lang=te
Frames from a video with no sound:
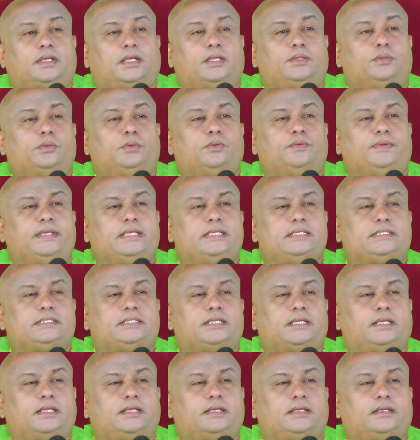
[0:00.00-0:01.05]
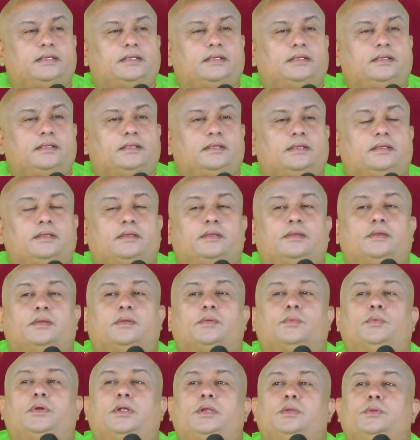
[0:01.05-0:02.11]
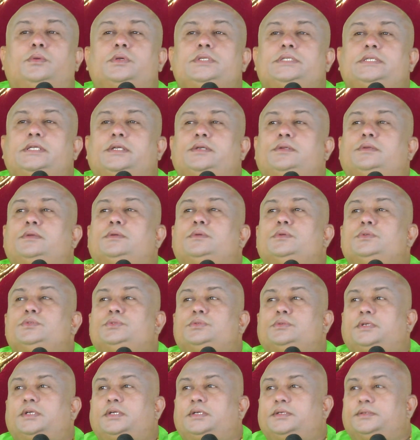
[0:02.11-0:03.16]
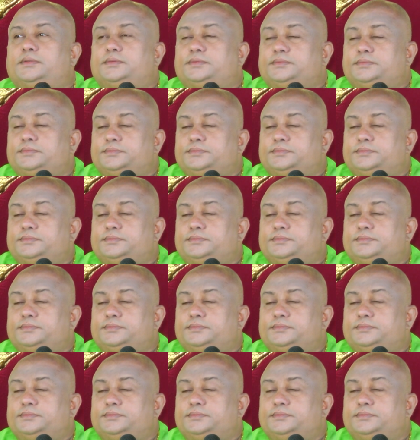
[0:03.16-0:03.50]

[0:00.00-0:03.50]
అదో వేశ్య వాడు గోజు కట్టుకొని కూర్చున్నాడు